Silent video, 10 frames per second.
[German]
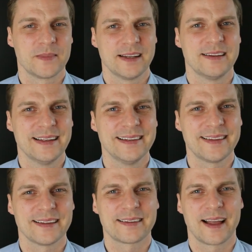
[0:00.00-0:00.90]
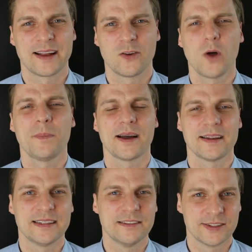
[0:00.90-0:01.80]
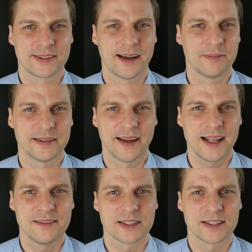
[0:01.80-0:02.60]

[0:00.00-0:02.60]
dann ist das kein operatives Kapital,